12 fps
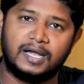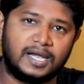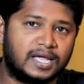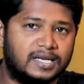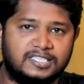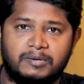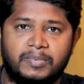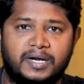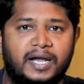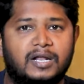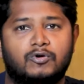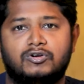நீங்கள் ரிசைன்
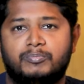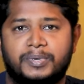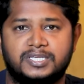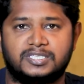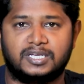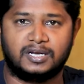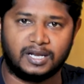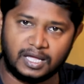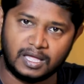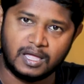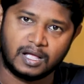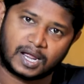பண்ண எனக்கு ஒன்றும் பிரச்சனை
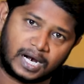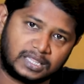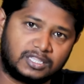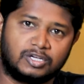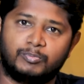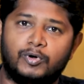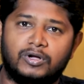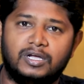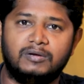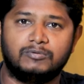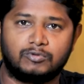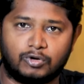இல்லை களத்துக்கு
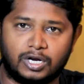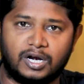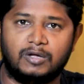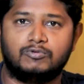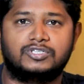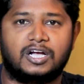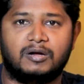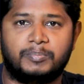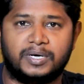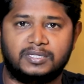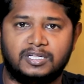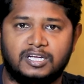போங்க தொண்டர்களை
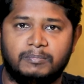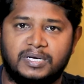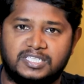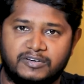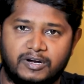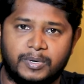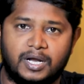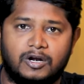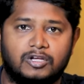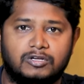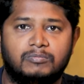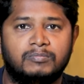உற்சாகப்படுத்துங்க மற்ற
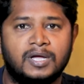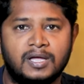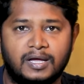வேட்பாளர்களுக்கும்